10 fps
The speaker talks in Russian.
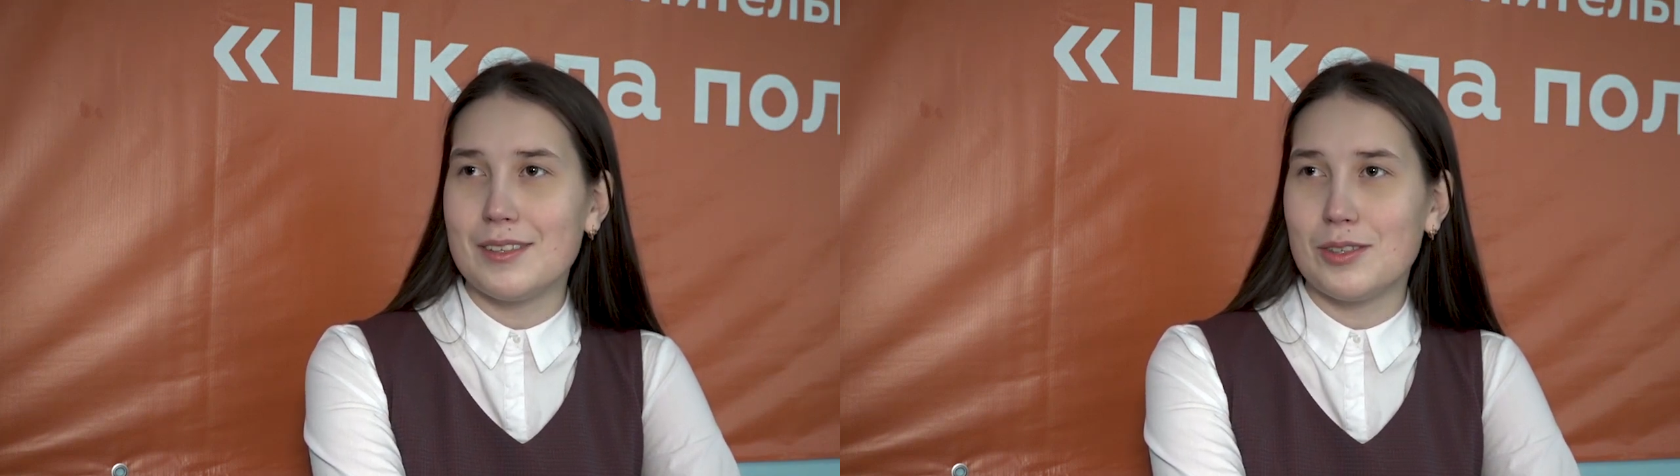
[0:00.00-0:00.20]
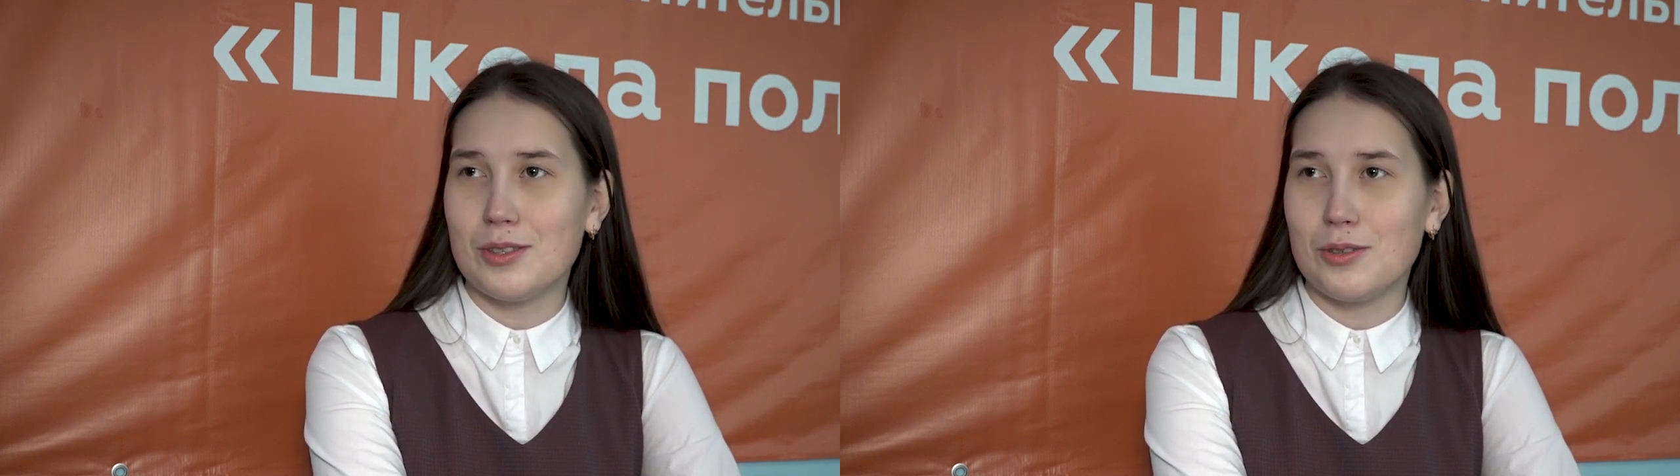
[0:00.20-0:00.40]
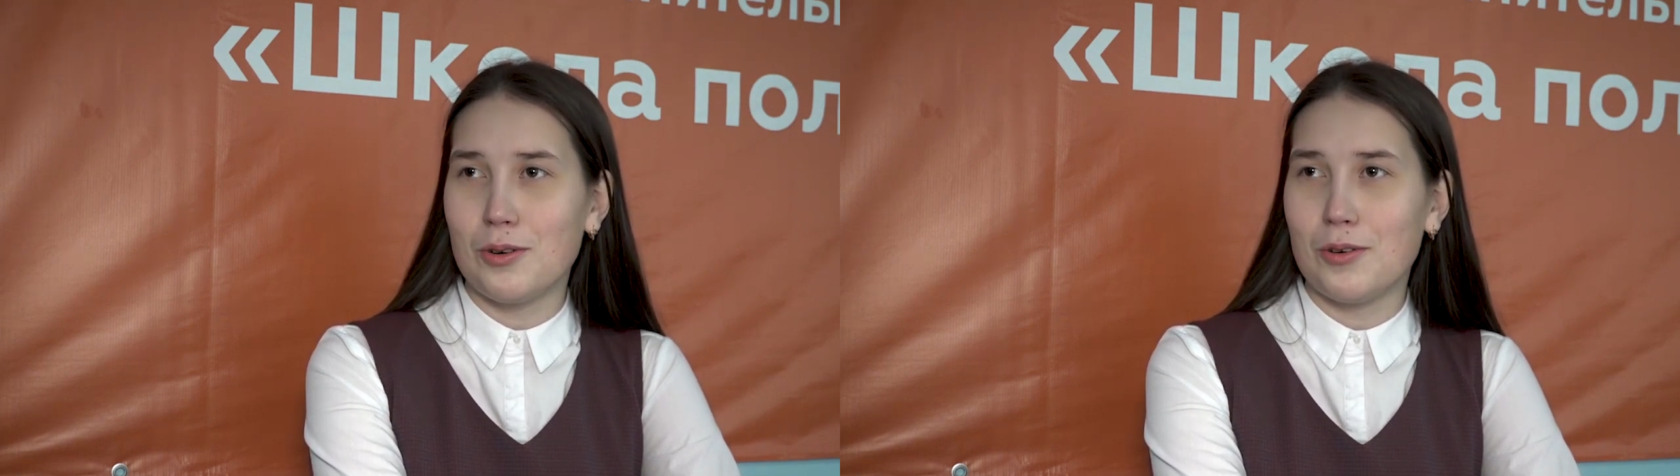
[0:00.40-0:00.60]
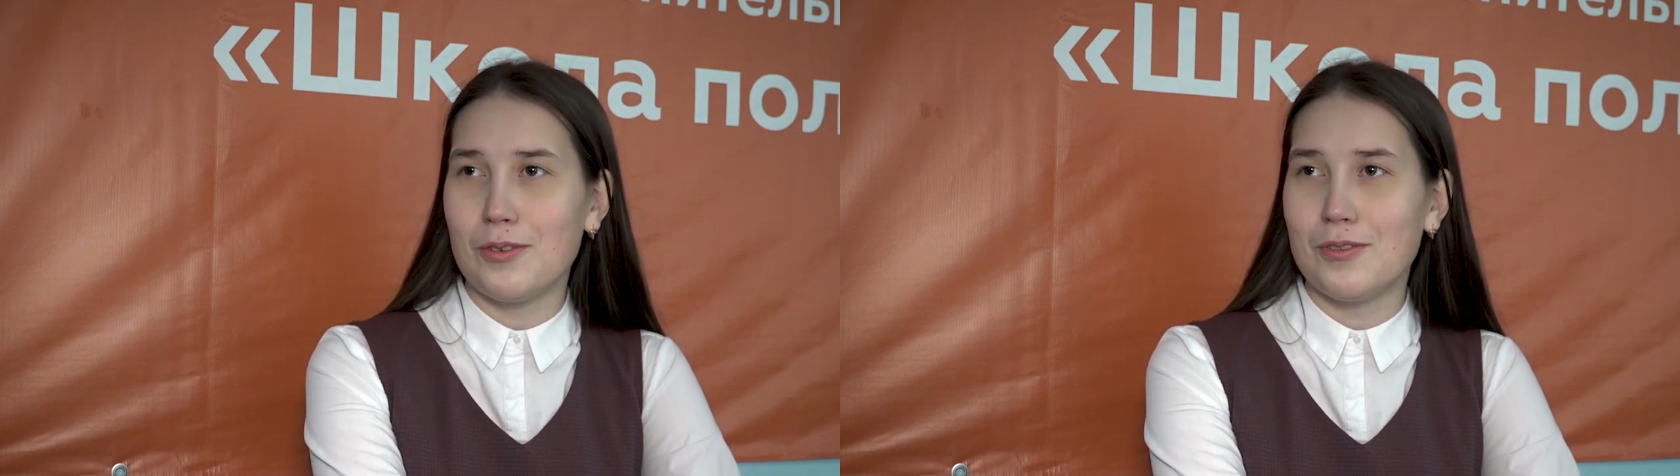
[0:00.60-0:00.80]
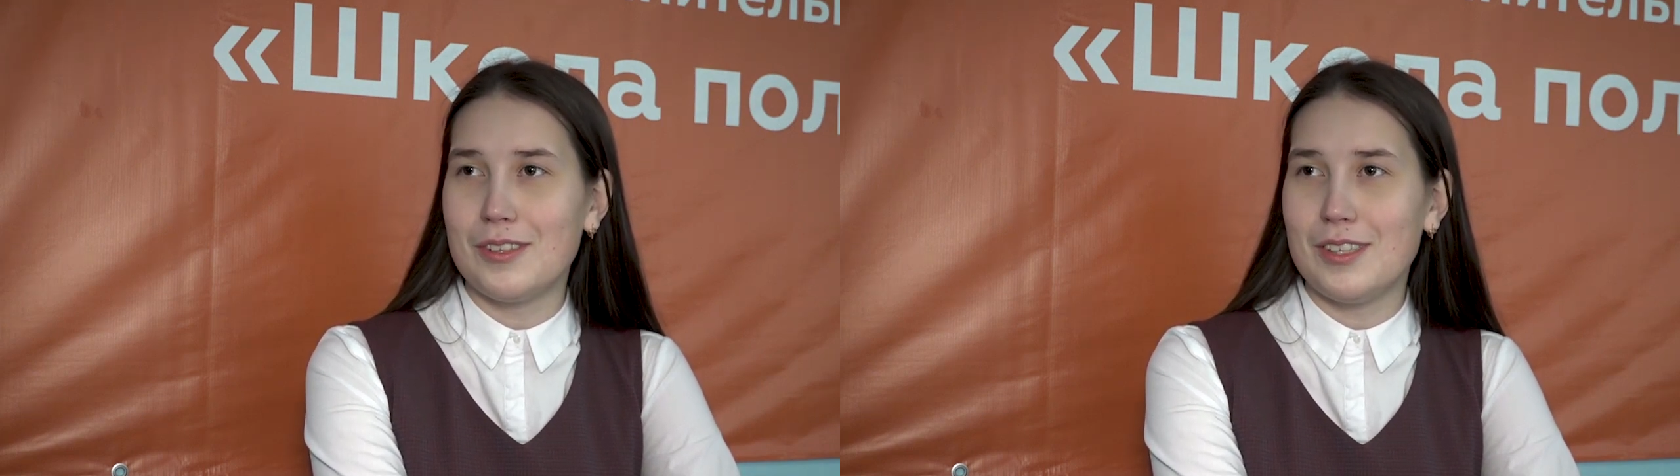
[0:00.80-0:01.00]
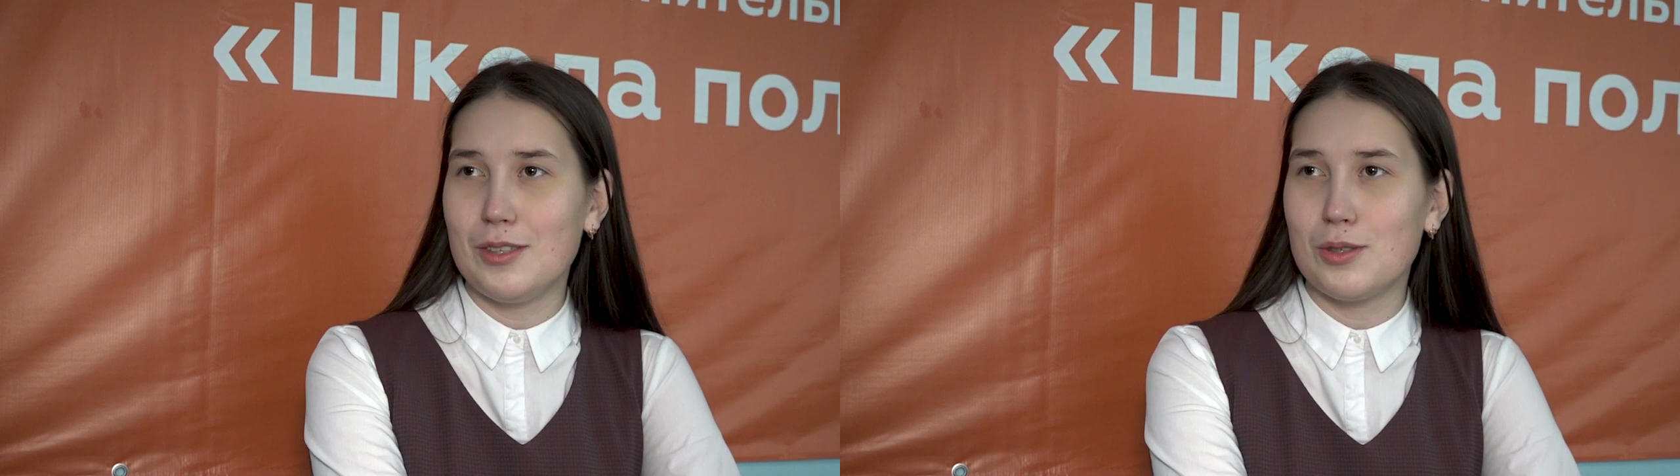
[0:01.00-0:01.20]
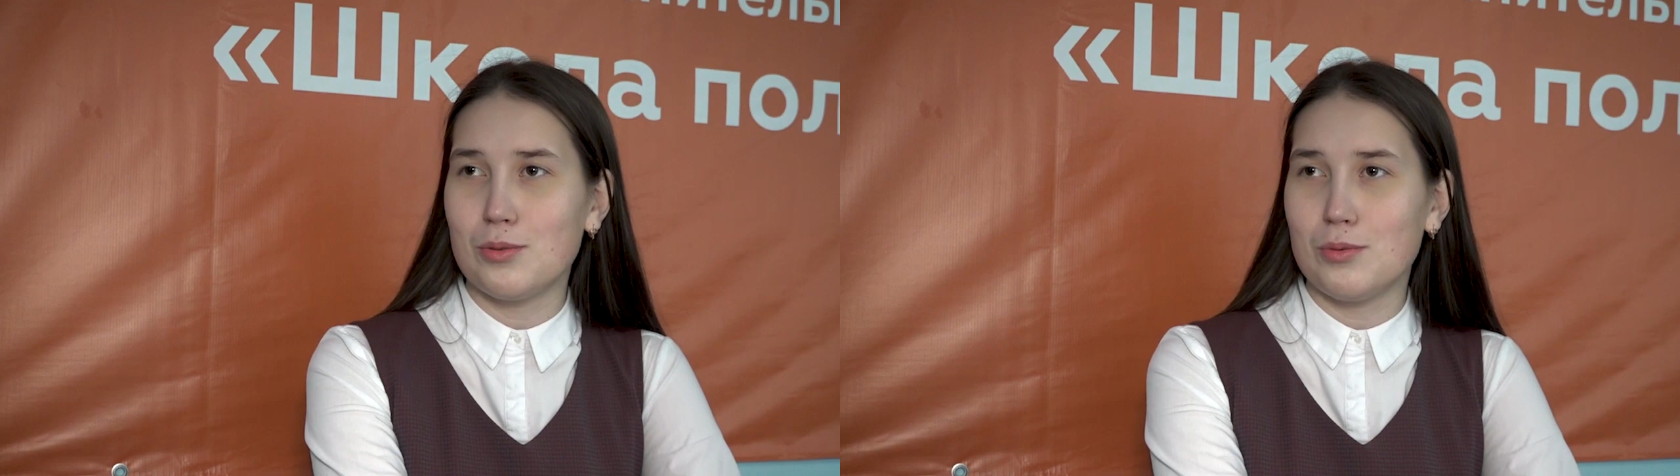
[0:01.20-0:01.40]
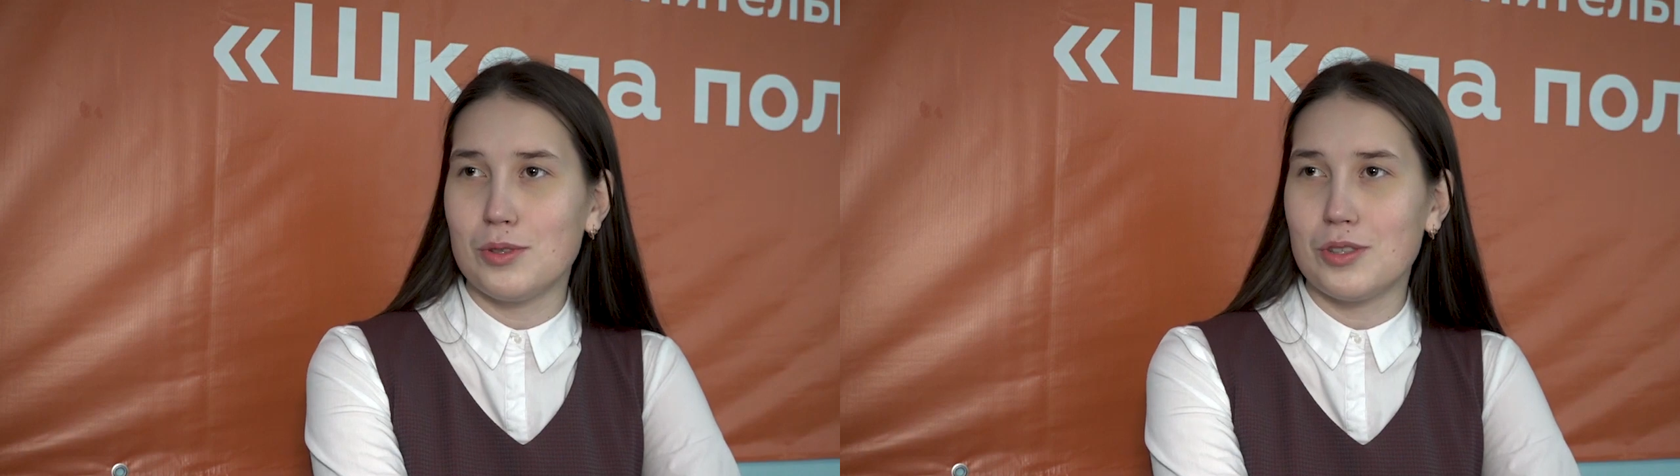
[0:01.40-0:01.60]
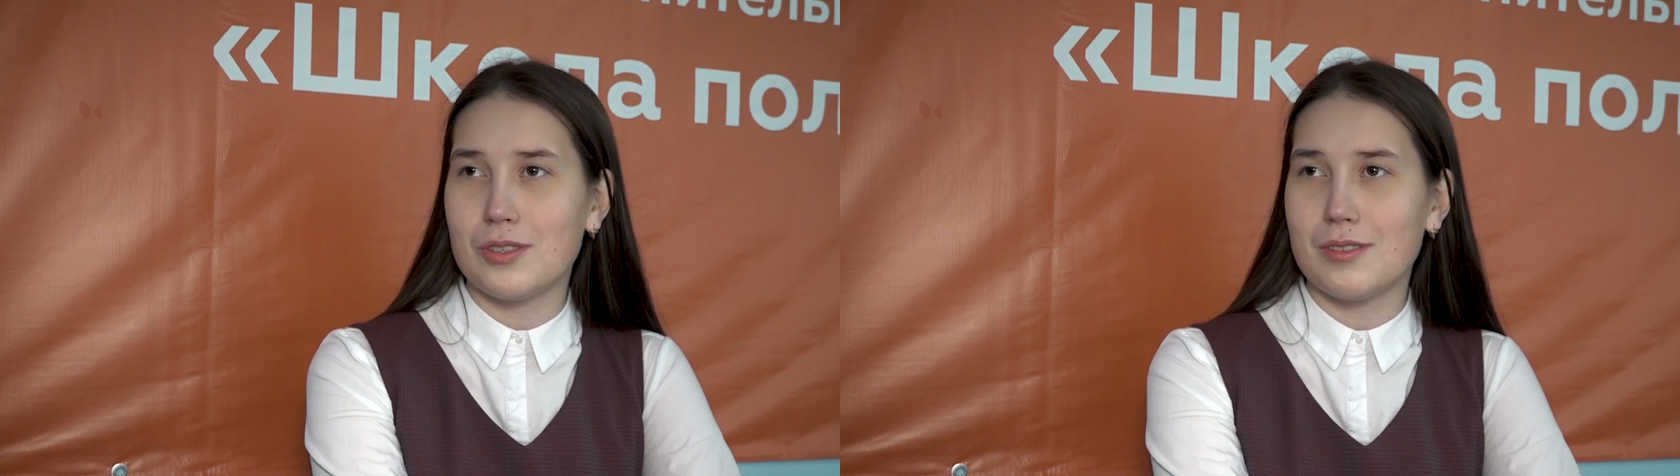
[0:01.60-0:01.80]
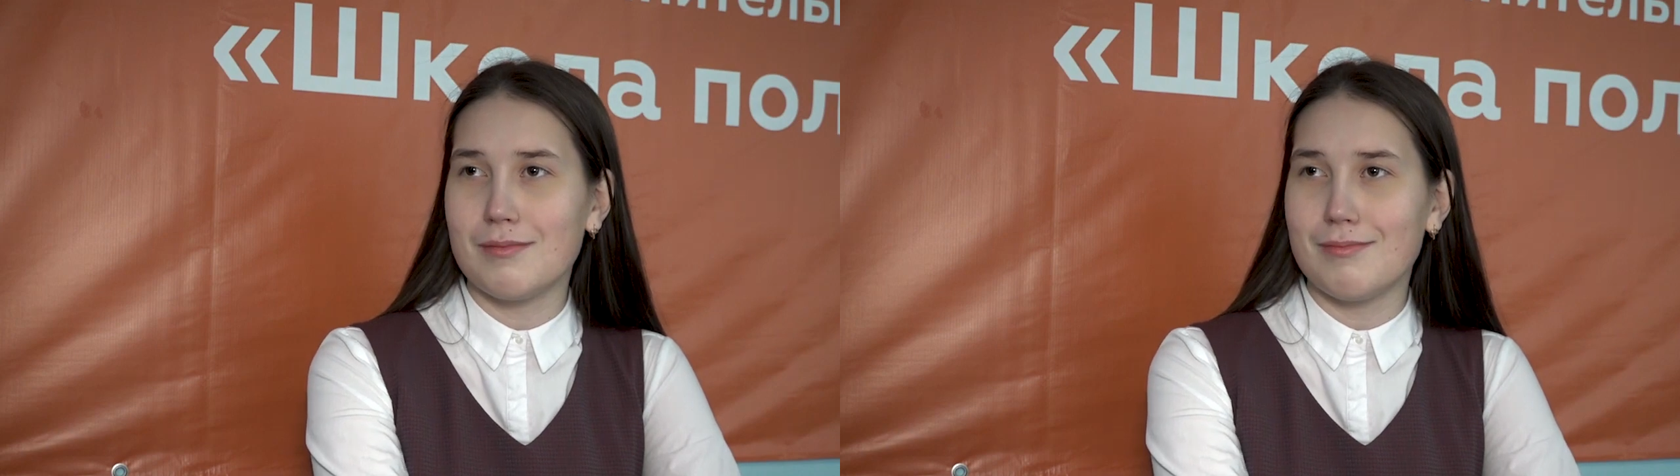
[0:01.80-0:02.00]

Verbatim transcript: что ты рисуешь